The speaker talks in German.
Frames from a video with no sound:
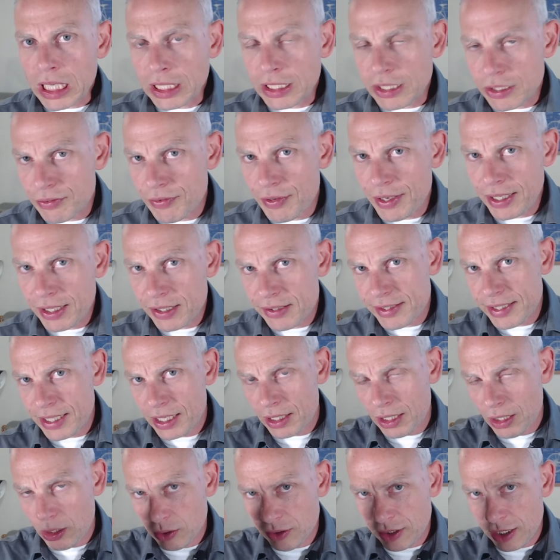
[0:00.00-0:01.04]
Deswegen ist der,
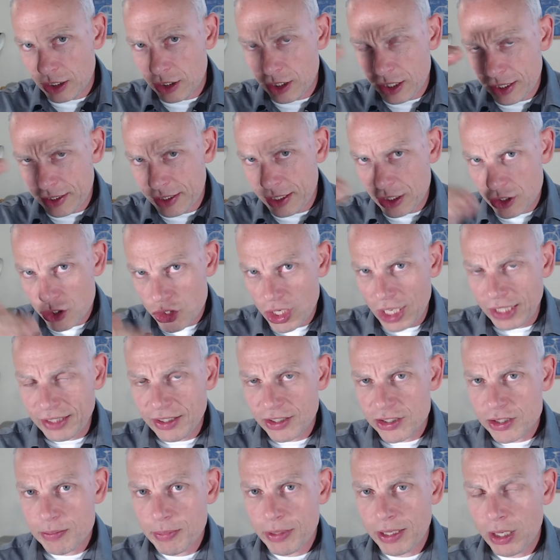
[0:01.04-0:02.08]
der, der Chart
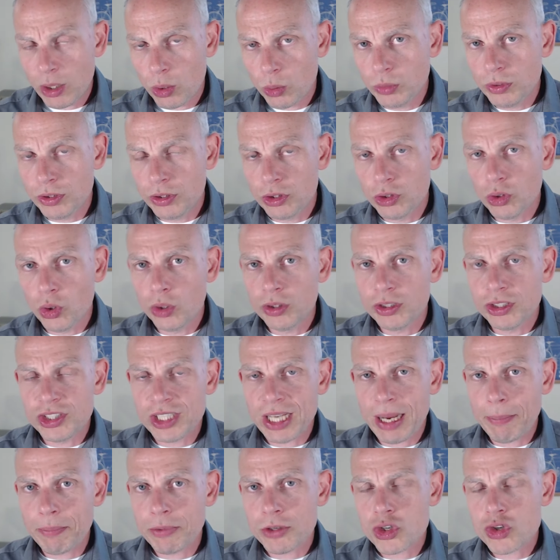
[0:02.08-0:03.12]
erstmal nach unten deutlich
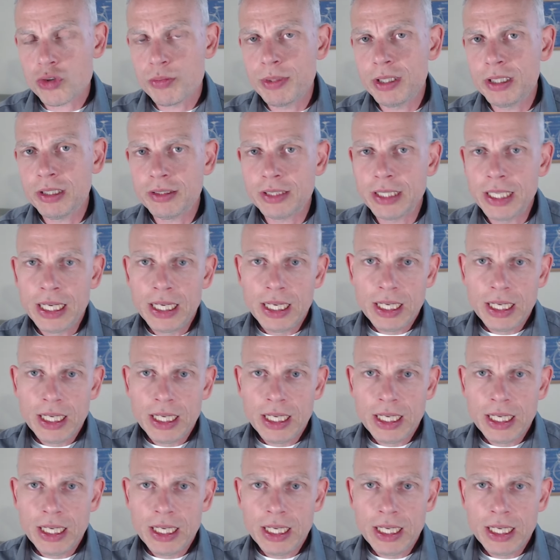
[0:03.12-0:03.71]
abgeschmiert.